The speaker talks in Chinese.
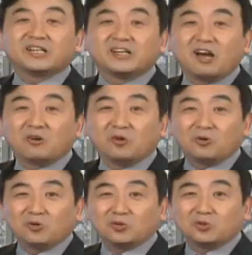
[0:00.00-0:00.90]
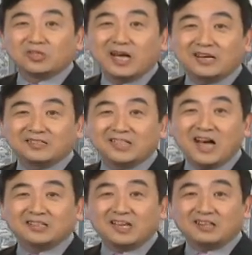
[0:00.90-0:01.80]
个老友说的还是
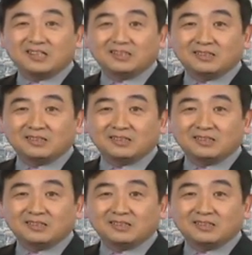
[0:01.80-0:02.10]
差点嘞。